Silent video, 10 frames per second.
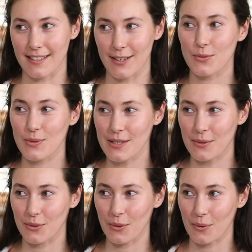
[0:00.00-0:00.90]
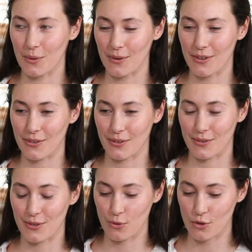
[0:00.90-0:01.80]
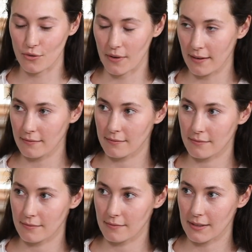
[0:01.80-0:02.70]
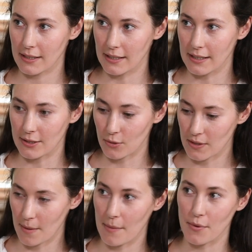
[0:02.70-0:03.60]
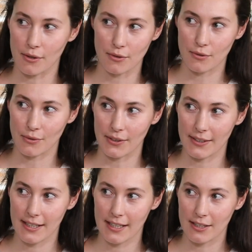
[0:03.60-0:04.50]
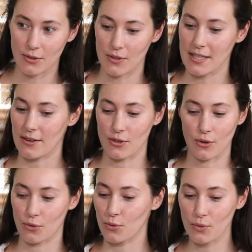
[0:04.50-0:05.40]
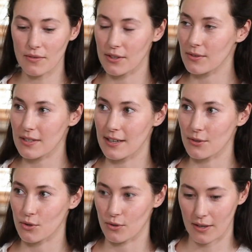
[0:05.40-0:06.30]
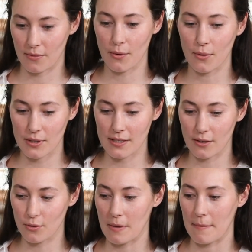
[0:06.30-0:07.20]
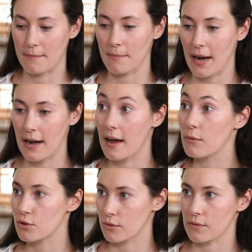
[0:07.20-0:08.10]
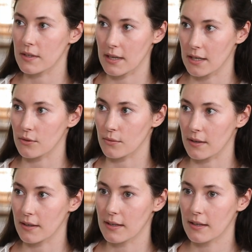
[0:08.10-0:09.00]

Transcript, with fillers: Il y a un souci entre euh, ce que je fais et ce que ça m'apporte, tu vois. Je me suis dit, c'est genre de toute évidence, mais ce que je suis en train de faire au quotidien ne m'amène pas là où j'ai envie d'aller, tu vois.